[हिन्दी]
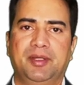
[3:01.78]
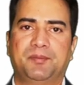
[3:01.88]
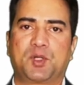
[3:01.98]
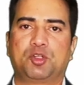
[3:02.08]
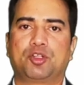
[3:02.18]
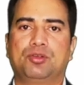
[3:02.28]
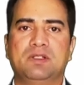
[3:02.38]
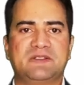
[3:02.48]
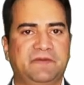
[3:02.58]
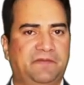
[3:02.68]

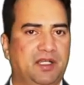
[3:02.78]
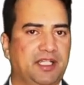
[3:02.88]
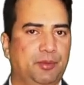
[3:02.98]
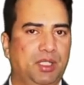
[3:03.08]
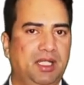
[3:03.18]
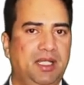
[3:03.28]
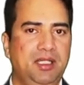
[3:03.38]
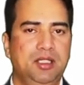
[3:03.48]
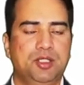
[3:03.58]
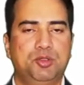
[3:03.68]
प्रोटोकॉल्स फंगेबल हैं
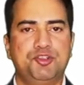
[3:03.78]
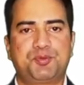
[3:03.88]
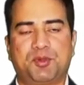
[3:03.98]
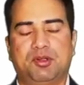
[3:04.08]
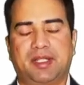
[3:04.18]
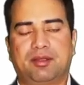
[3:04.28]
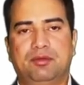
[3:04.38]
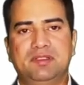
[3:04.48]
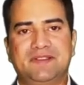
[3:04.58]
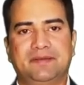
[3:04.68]
कुछ
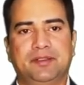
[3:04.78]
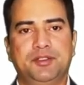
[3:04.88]
प्रोटोकॉल्स